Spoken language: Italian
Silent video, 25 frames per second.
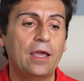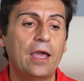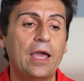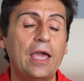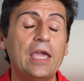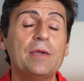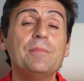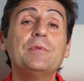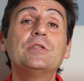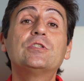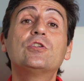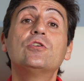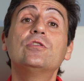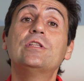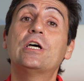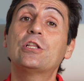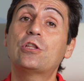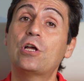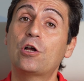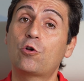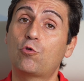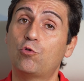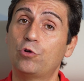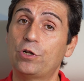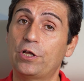E mi sono dato
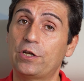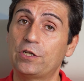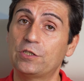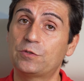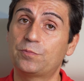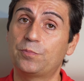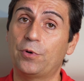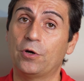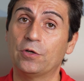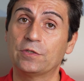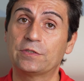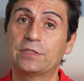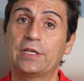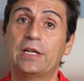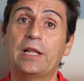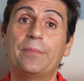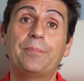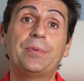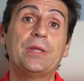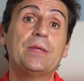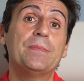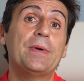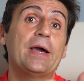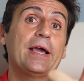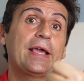alcune risposte. La
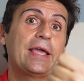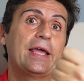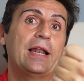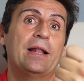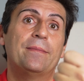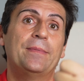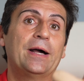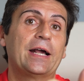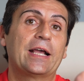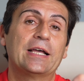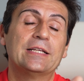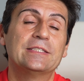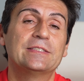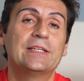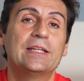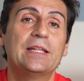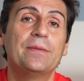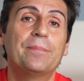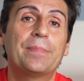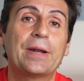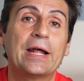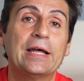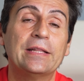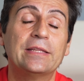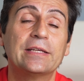prima è che la mancanza di
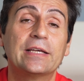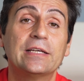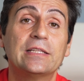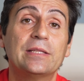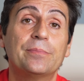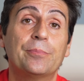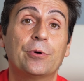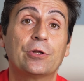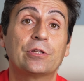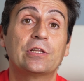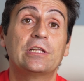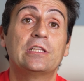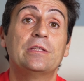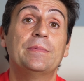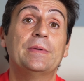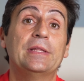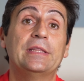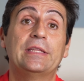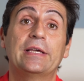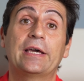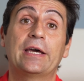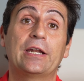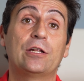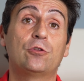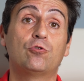pratica ti porta a
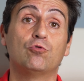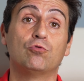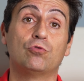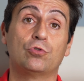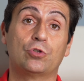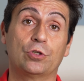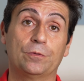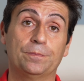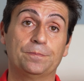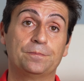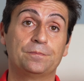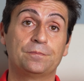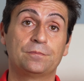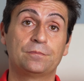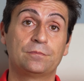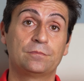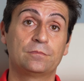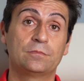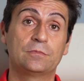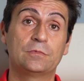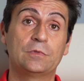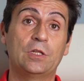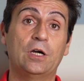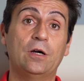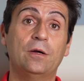dimenticare tutto
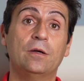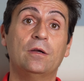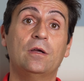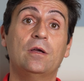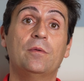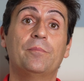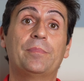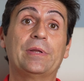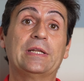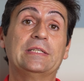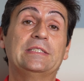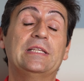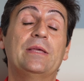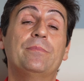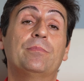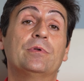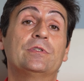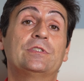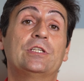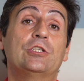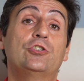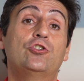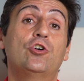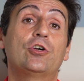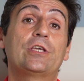no? Per esempio,
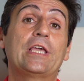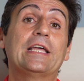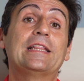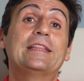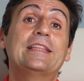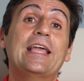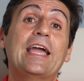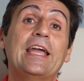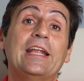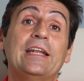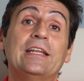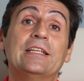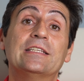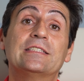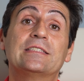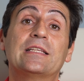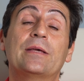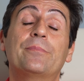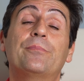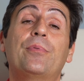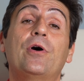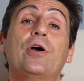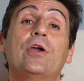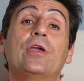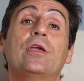se giochi a tennis e
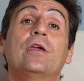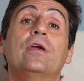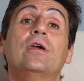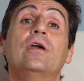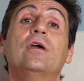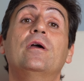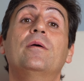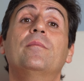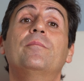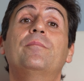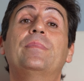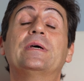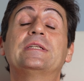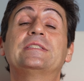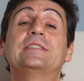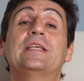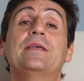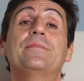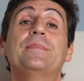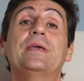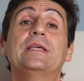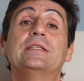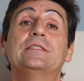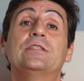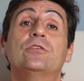poi per sei
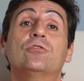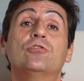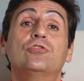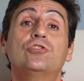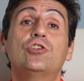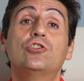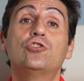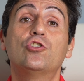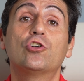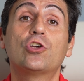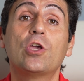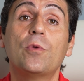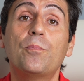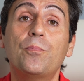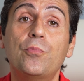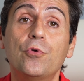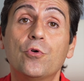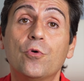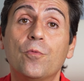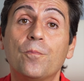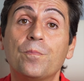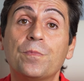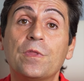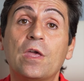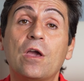mesi non ci giochi
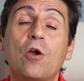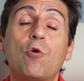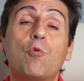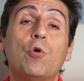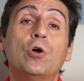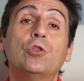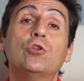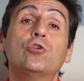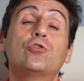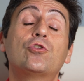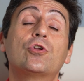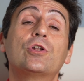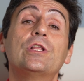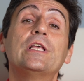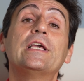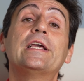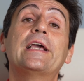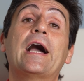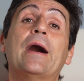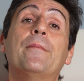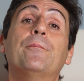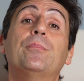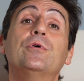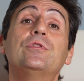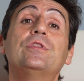più, quando torni in
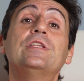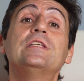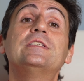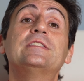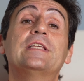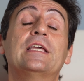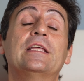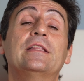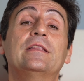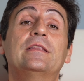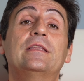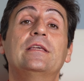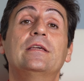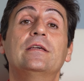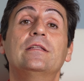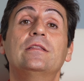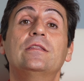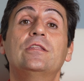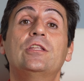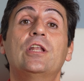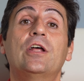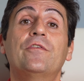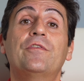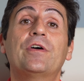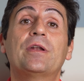campo ti senti
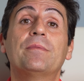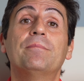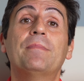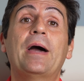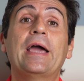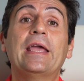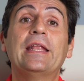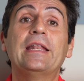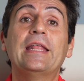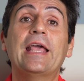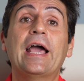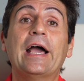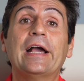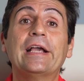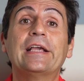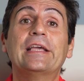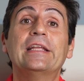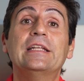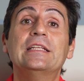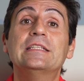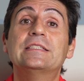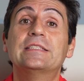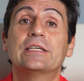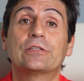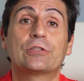di non aver mai neanche
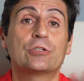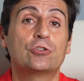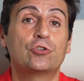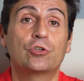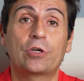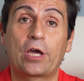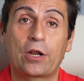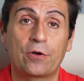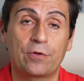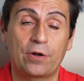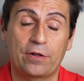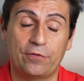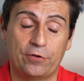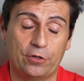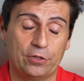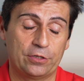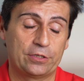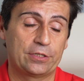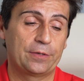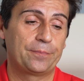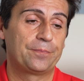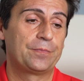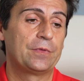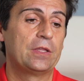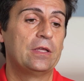iniziato a giocare una
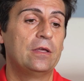volta.